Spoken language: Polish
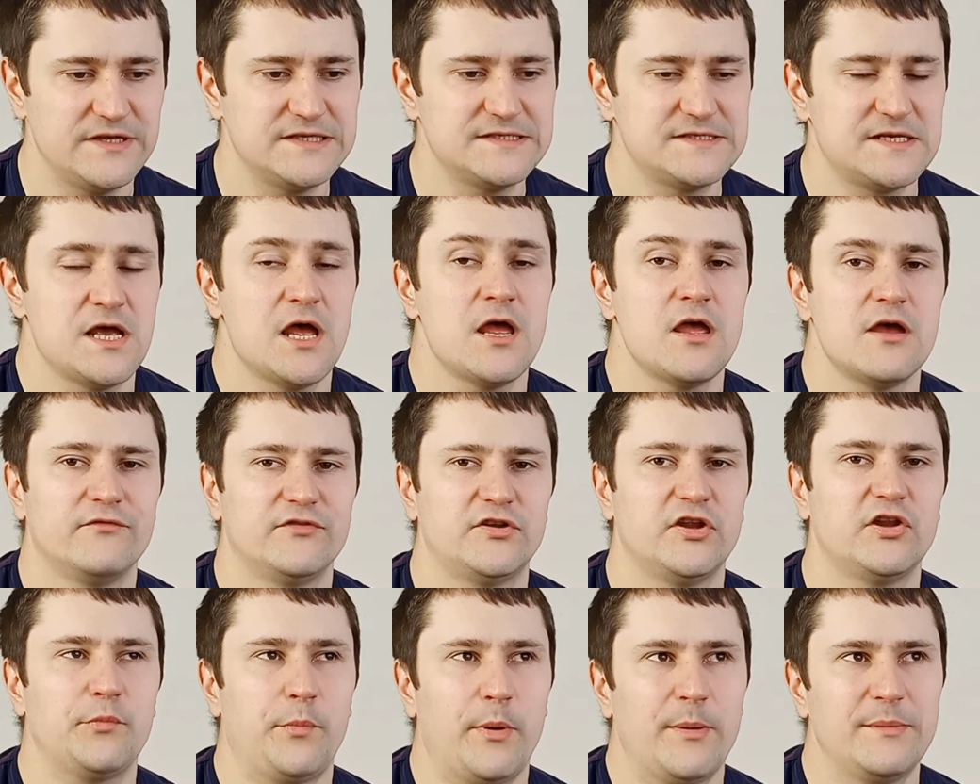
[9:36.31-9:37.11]
Więc
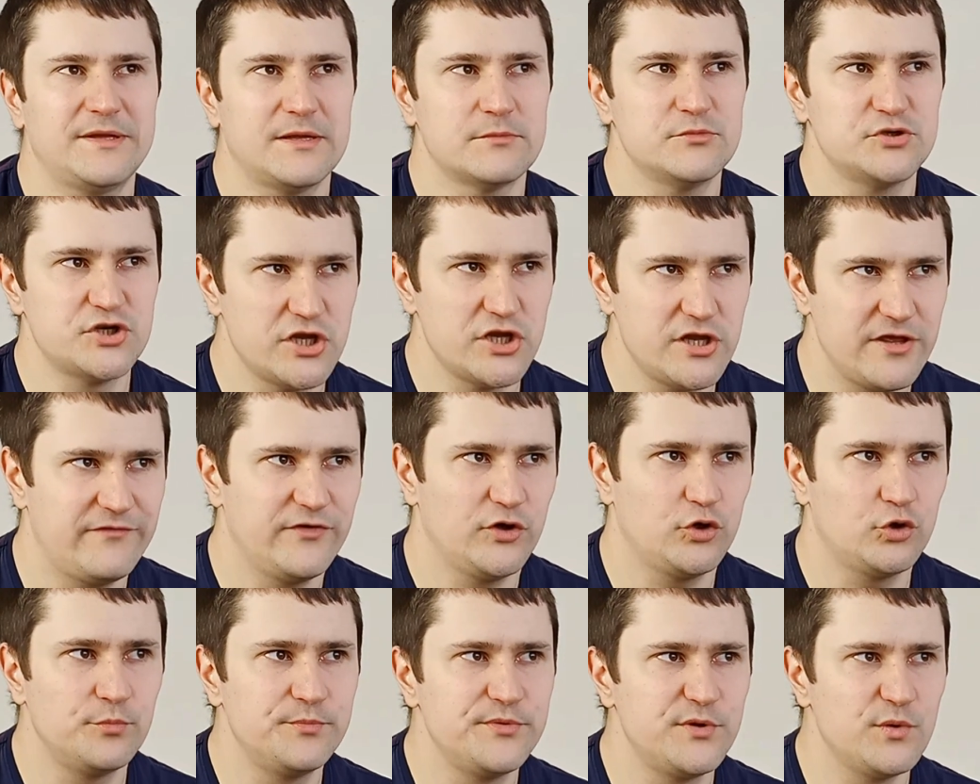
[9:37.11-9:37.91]
wtedy pamiętam, że nie
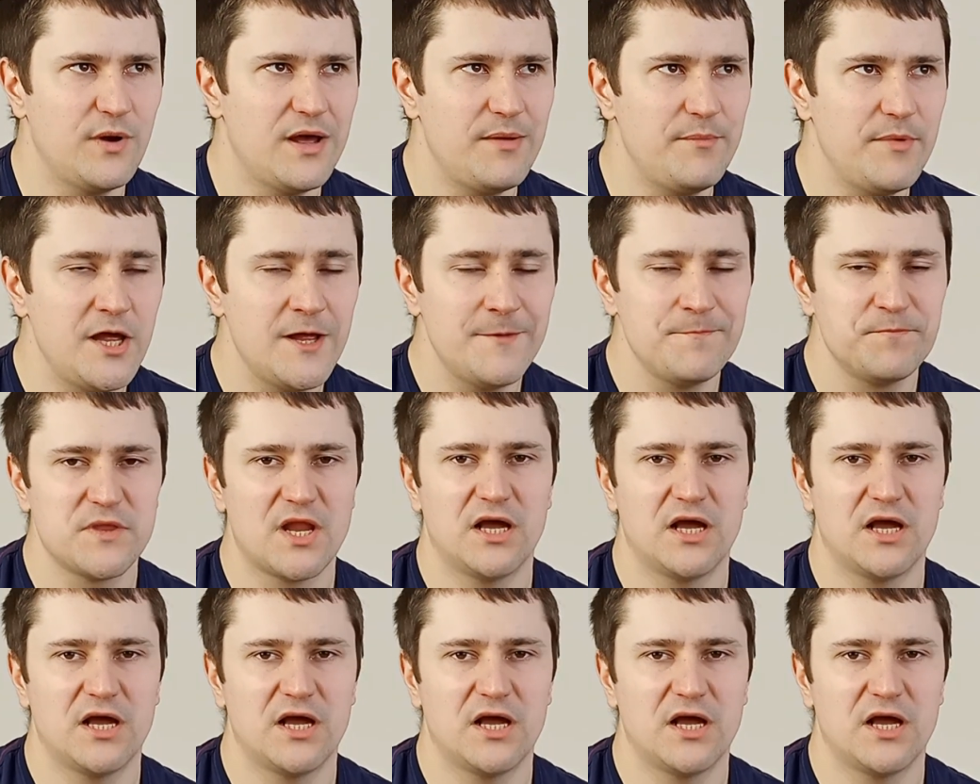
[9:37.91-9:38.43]
wykupiłem,